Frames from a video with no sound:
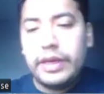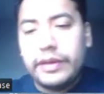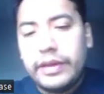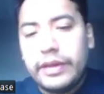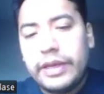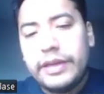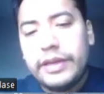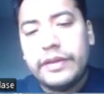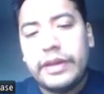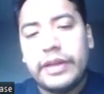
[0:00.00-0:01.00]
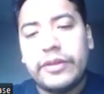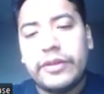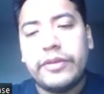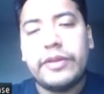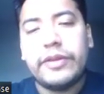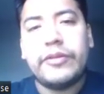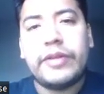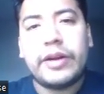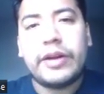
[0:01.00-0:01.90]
Esa de allí sería entonces nuestra